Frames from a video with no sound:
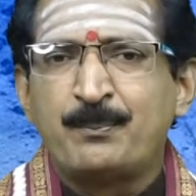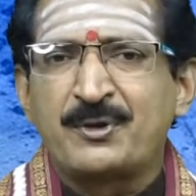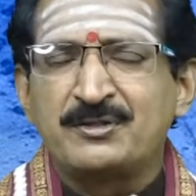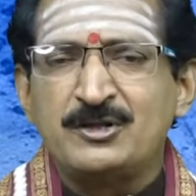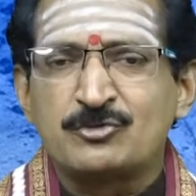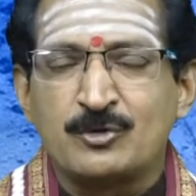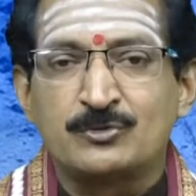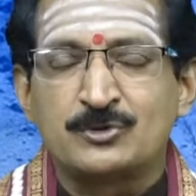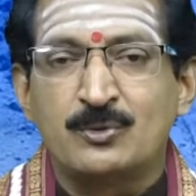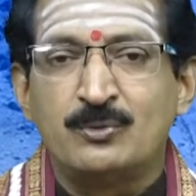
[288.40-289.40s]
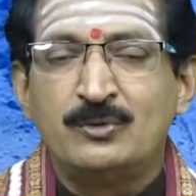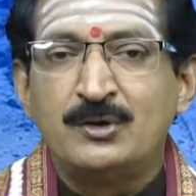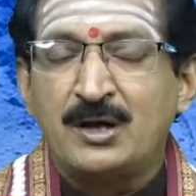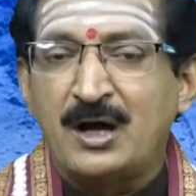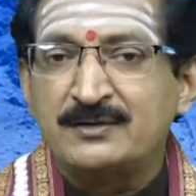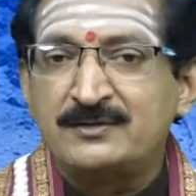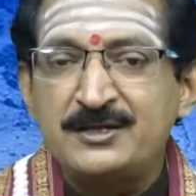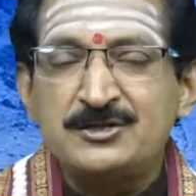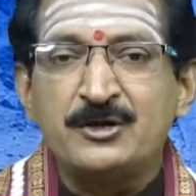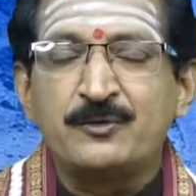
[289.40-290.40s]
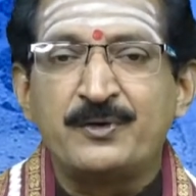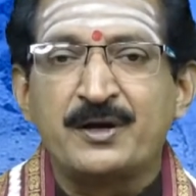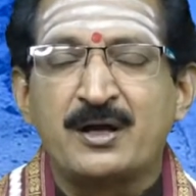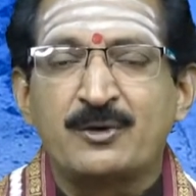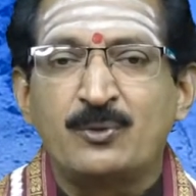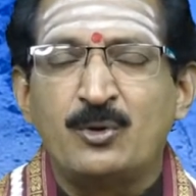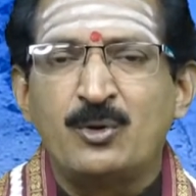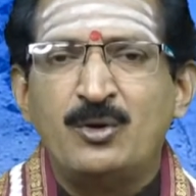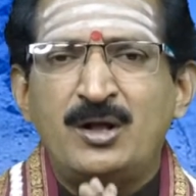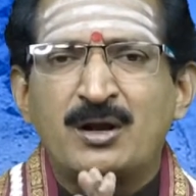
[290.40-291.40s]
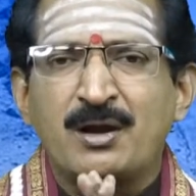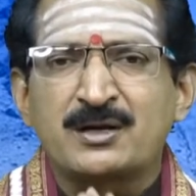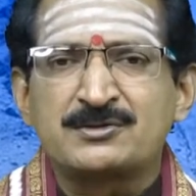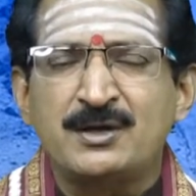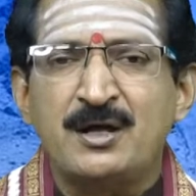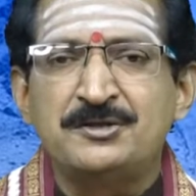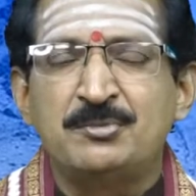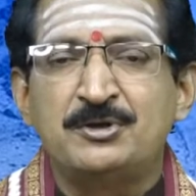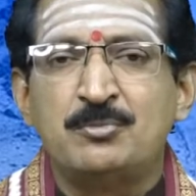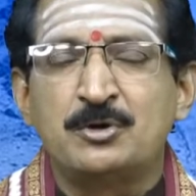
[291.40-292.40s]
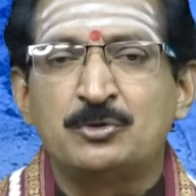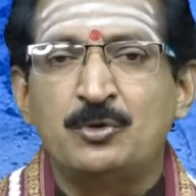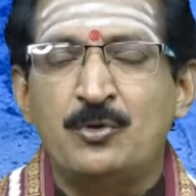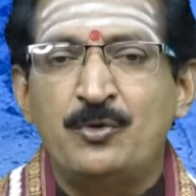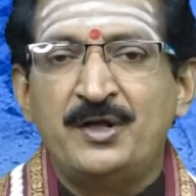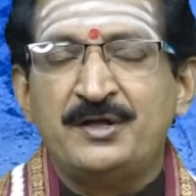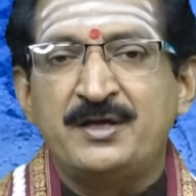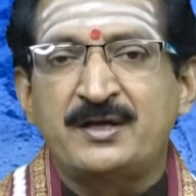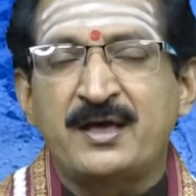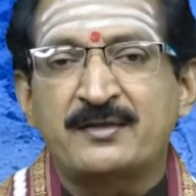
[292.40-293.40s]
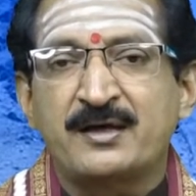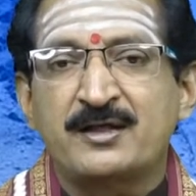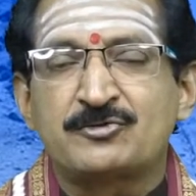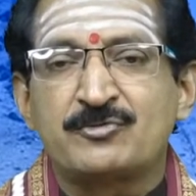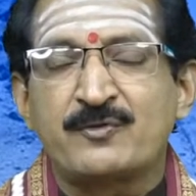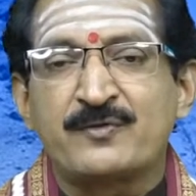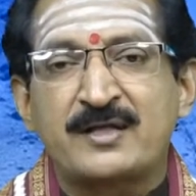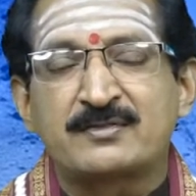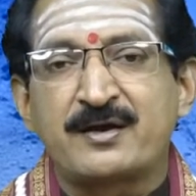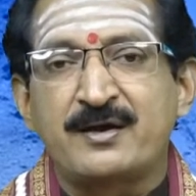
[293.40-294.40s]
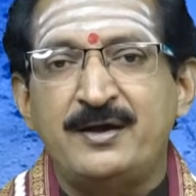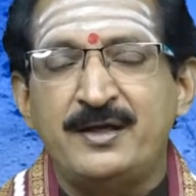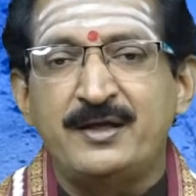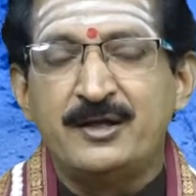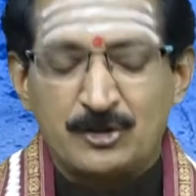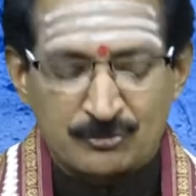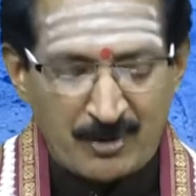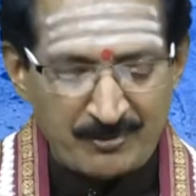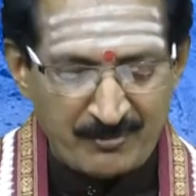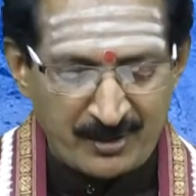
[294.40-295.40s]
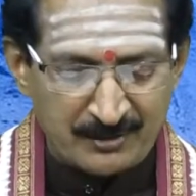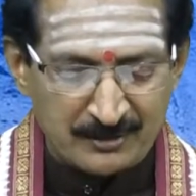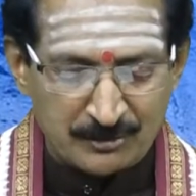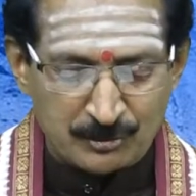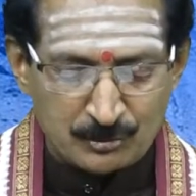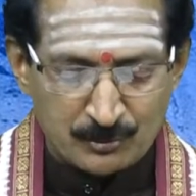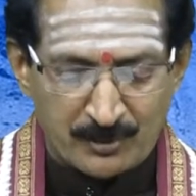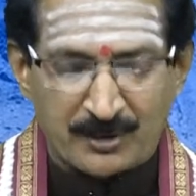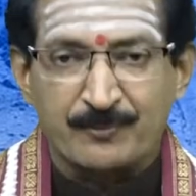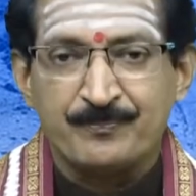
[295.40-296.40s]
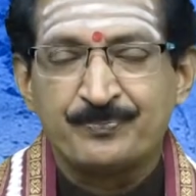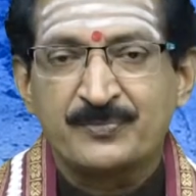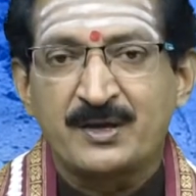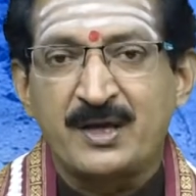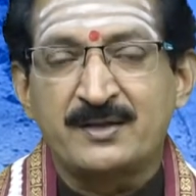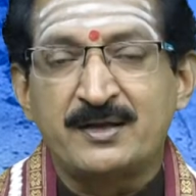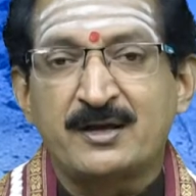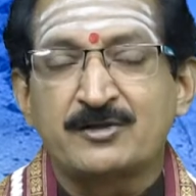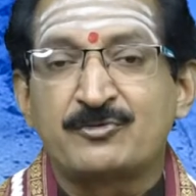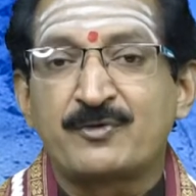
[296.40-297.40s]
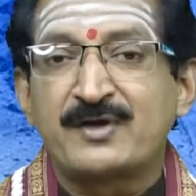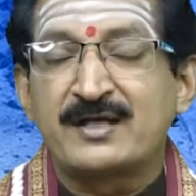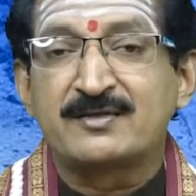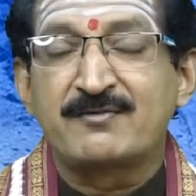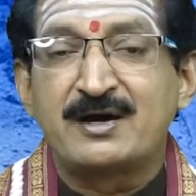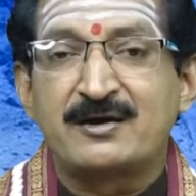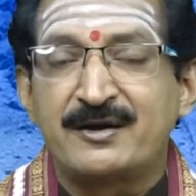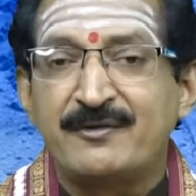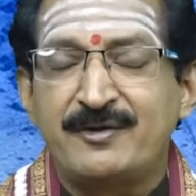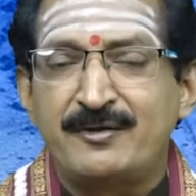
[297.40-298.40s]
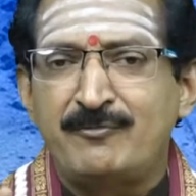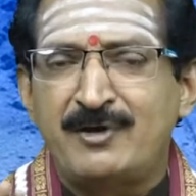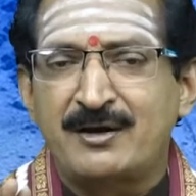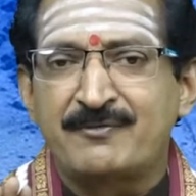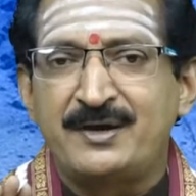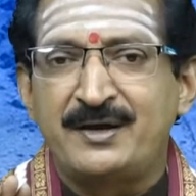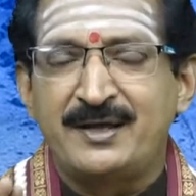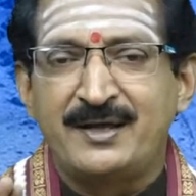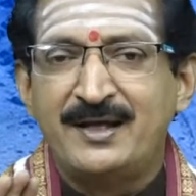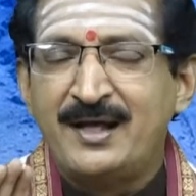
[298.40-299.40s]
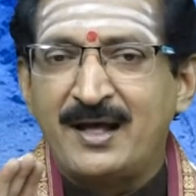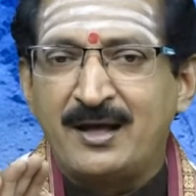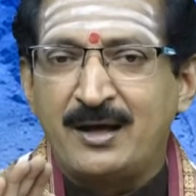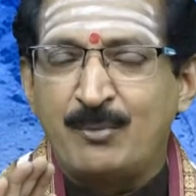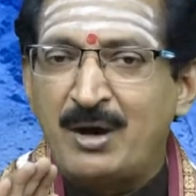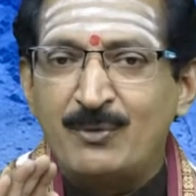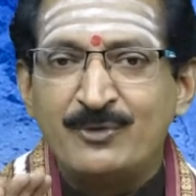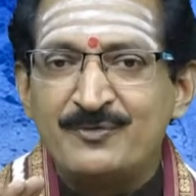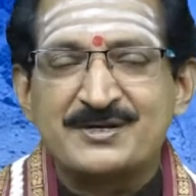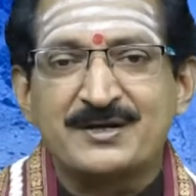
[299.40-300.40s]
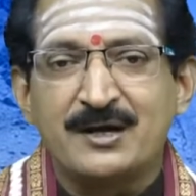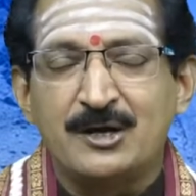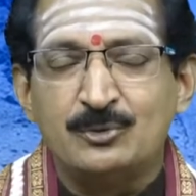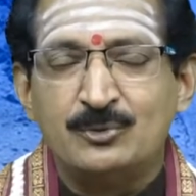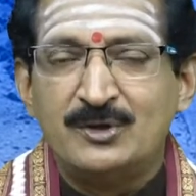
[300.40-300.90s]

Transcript: ప్రతి సంవత్సరం ఆ తెరిచినటువంటి కాలంలో లక్షలాది మంది భక్తులు ఈ కేదారేశ్వరం యాత్రకెళ్ళి స్వామివారిని దర్శించుకుంటారు కేదారేశ్వరం యాత్ర వెళ్ళటా వెళ్ళటం అంటే ఆ మామూలు విషయం కాదు